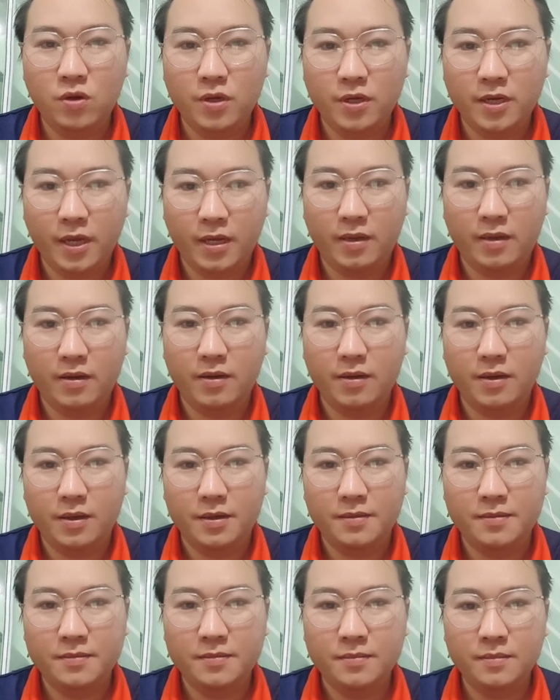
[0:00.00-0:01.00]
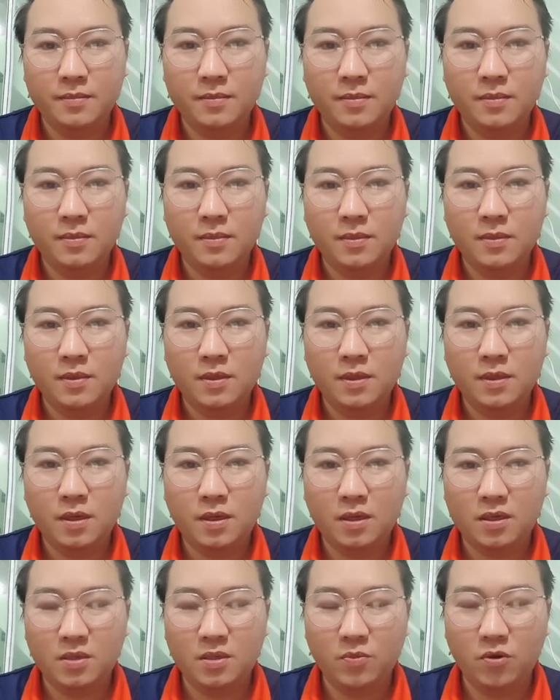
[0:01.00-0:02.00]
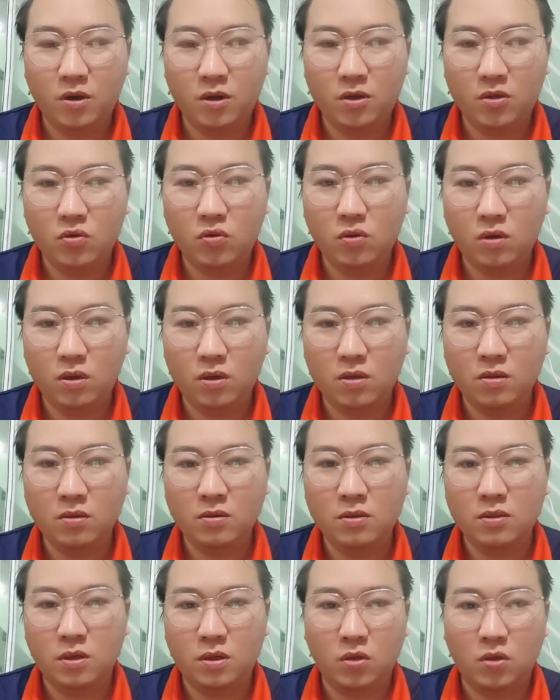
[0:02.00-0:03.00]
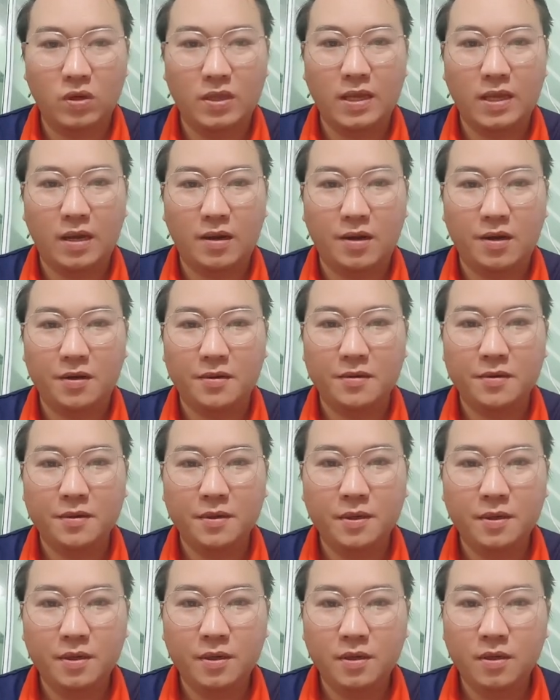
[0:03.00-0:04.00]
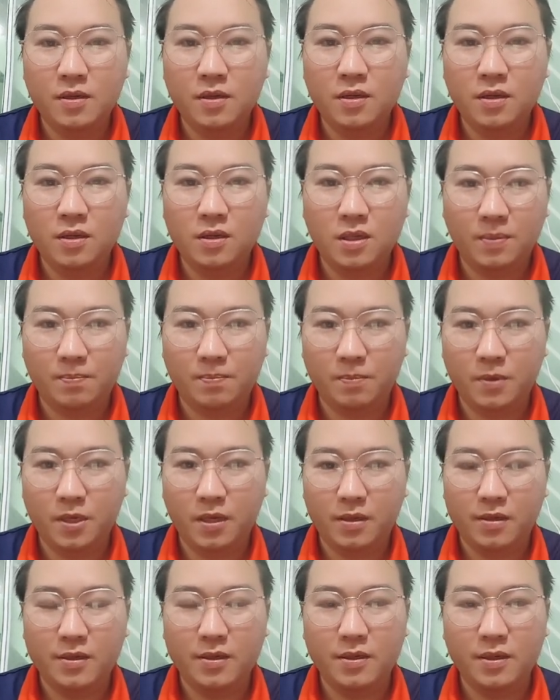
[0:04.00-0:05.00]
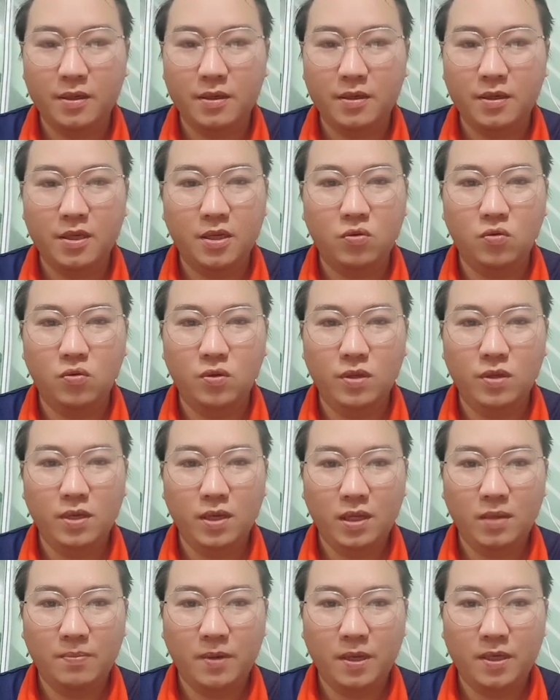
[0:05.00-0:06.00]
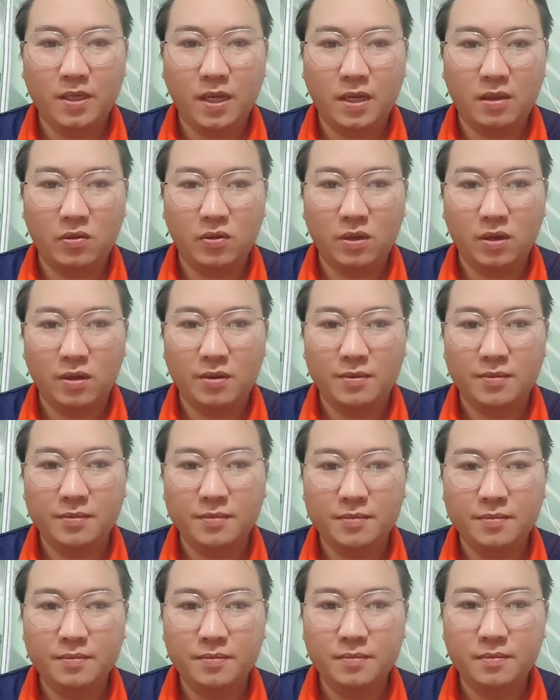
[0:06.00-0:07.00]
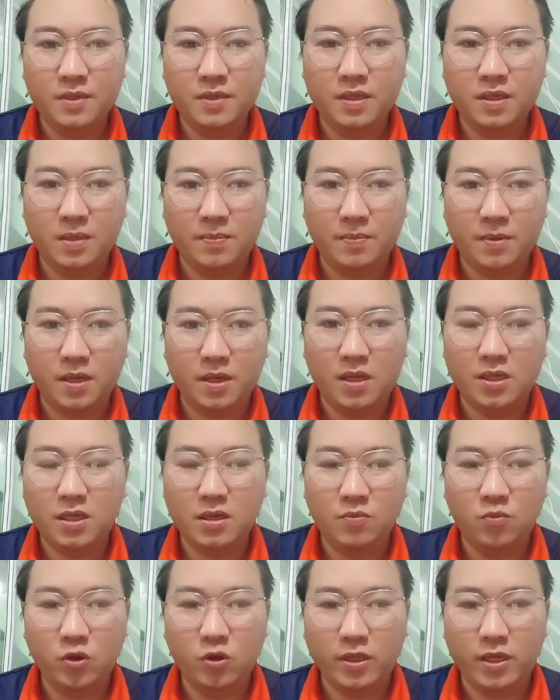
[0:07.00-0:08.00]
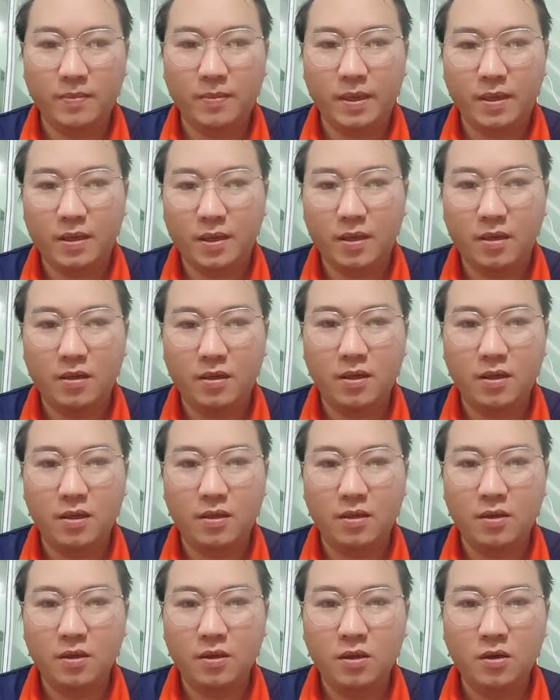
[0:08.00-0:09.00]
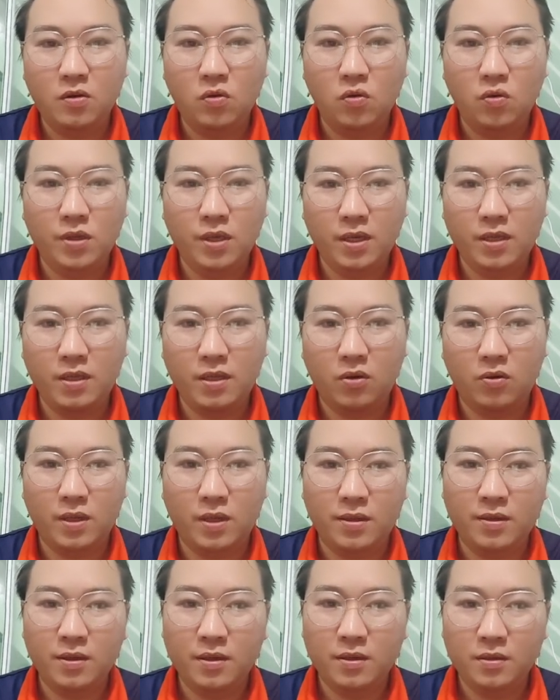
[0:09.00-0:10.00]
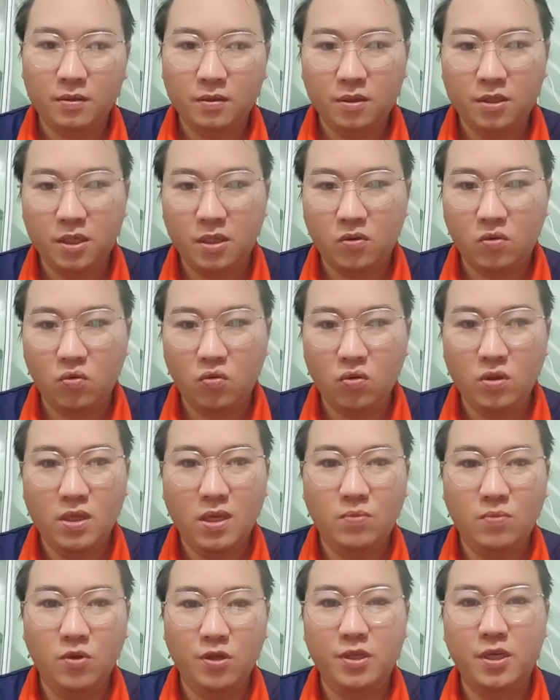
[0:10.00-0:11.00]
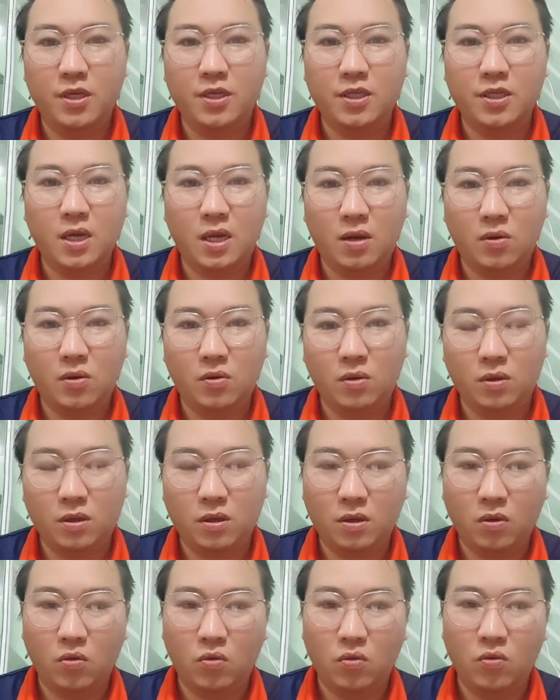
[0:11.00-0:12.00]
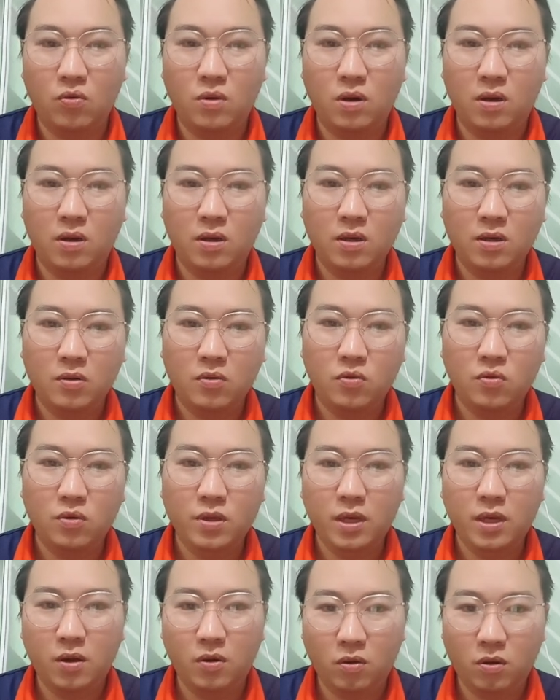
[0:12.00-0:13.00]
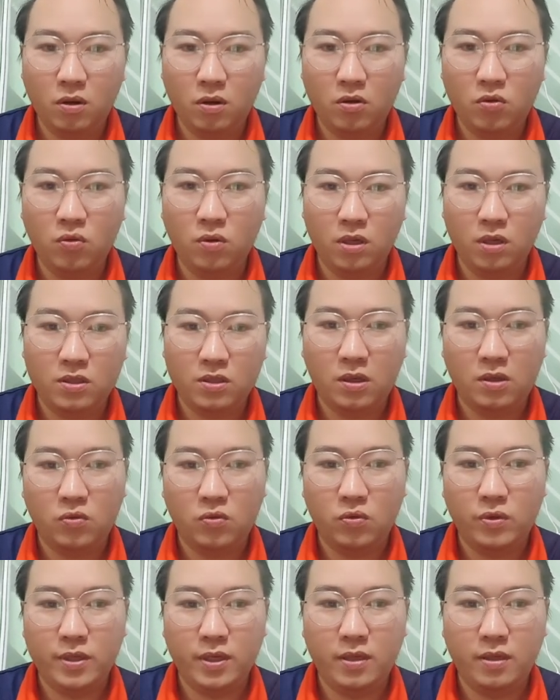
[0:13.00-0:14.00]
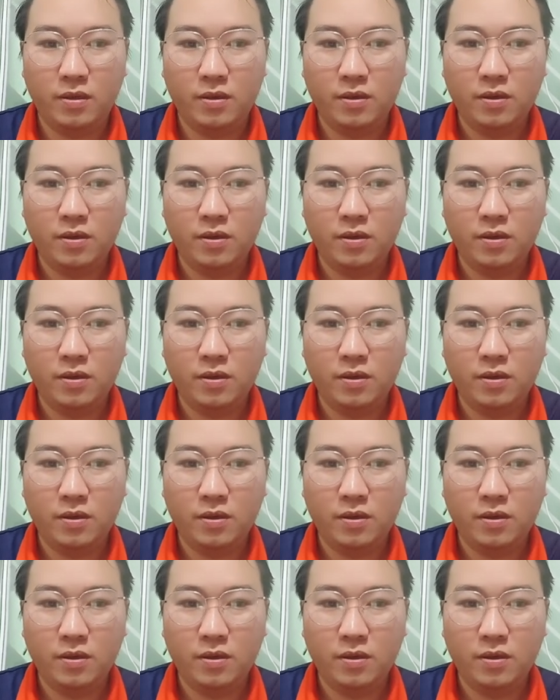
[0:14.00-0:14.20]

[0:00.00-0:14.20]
điện là thế có 怎么 khó chú khó gió tuần ta rồi giờ nó chập điện rồi nhỉ nếu cú nhớ thì phán trả tuần nào nó chập điện là chỉ nó một tới mày thì nó dừng cú nhà tàu thế nếu chẳng cú nhà một chẳng cha ở thầu u ở cú nhà họ họ chú họ sáu tuổi thế nào